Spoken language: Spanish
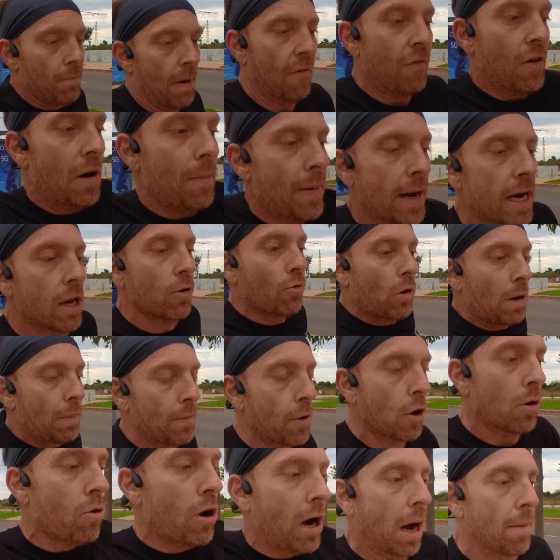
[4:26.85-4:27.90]
a flipar el
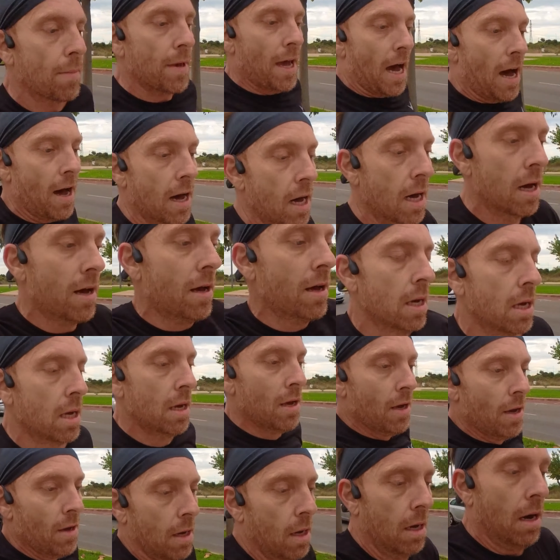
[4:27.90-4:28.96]
cuerpo como cambia.
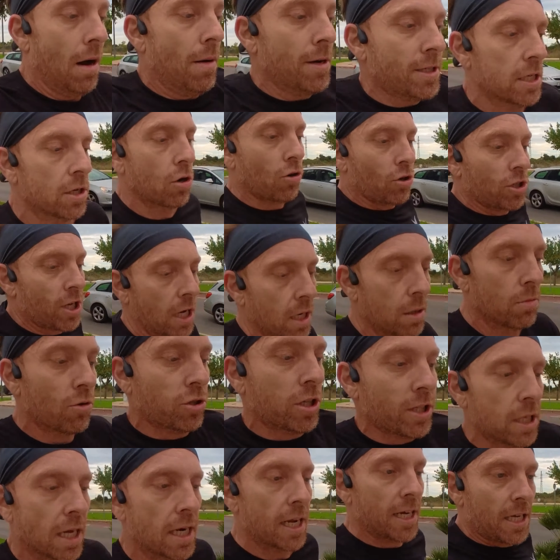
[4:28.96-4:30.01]
A ver si lo
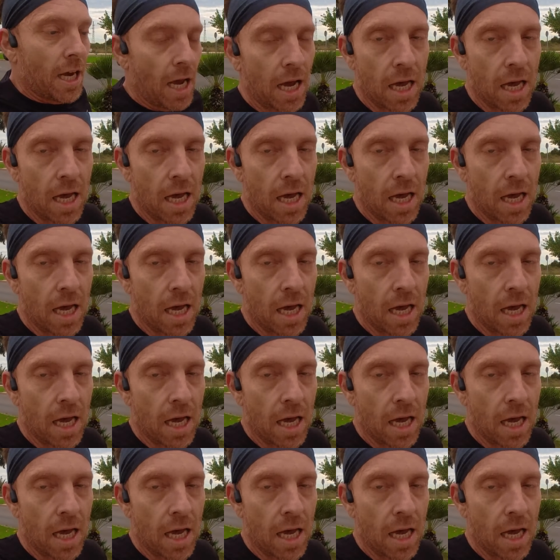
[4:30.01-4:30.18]
conseguimos, titanes.